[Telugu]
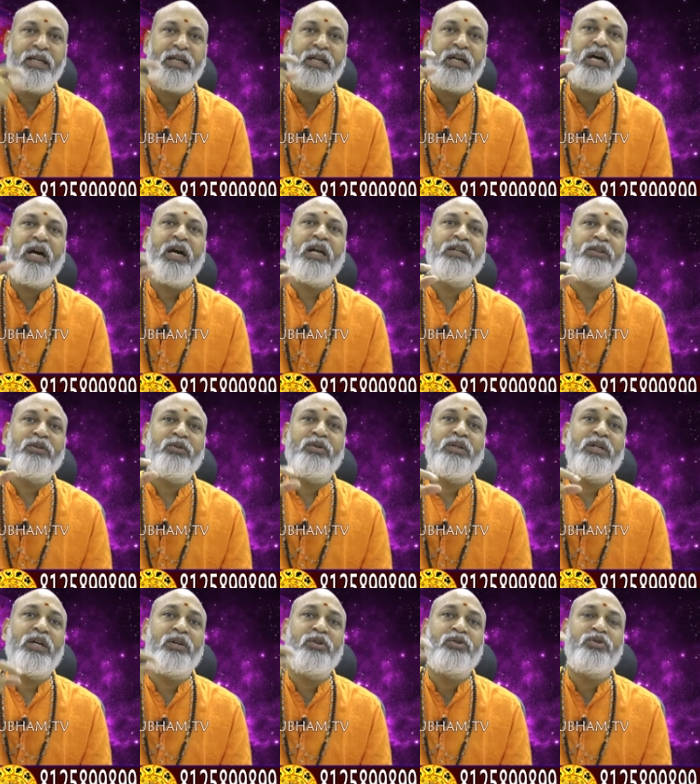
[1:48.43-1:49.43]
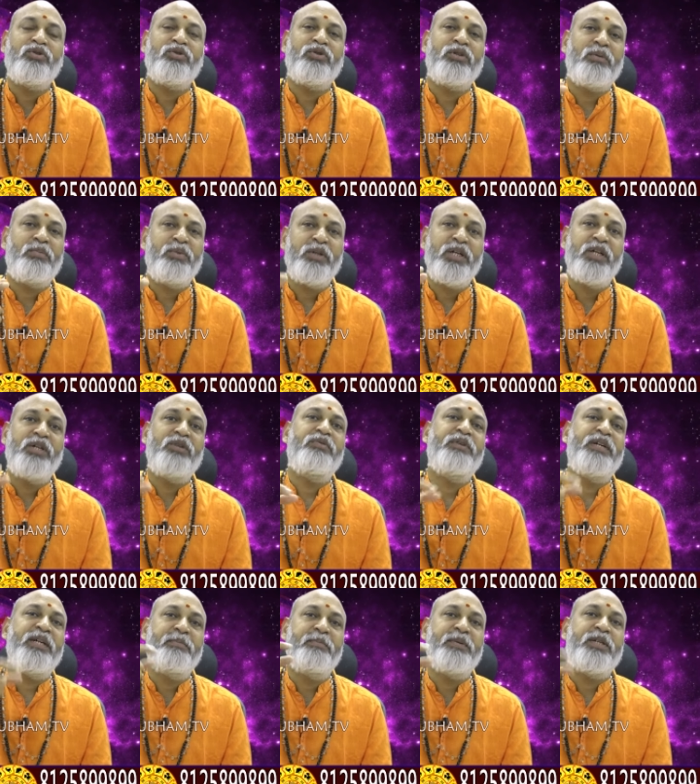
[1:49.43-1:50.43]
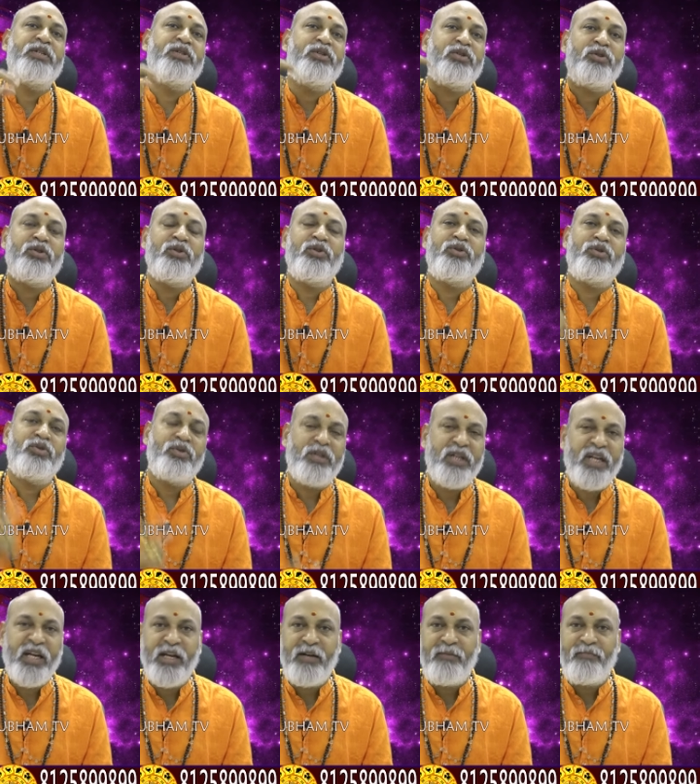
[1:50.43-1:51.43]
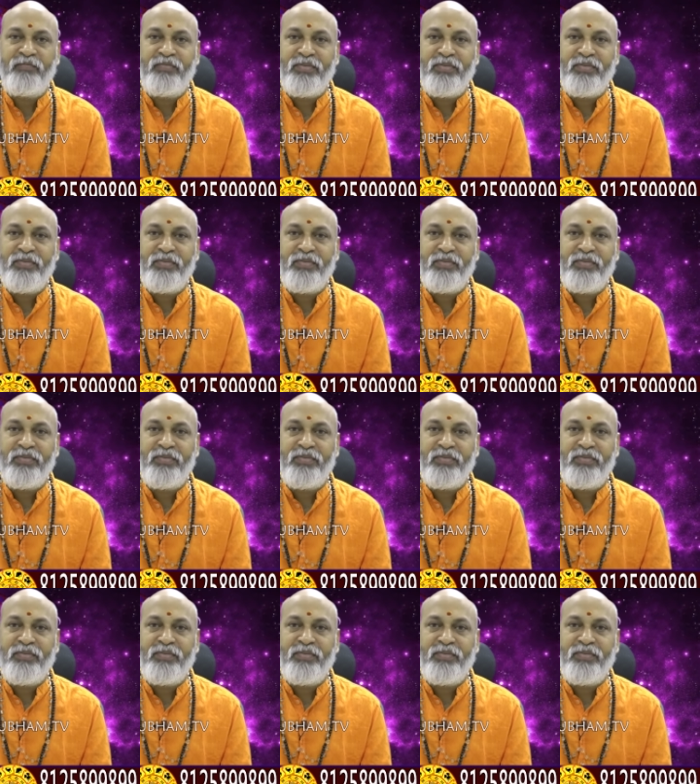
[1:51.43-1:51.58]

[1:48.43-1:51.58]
గ్రహాలతో కలుస్తున్నప్పుడు ఎటువంటి పరిస్థితులు వస్తుంటాయి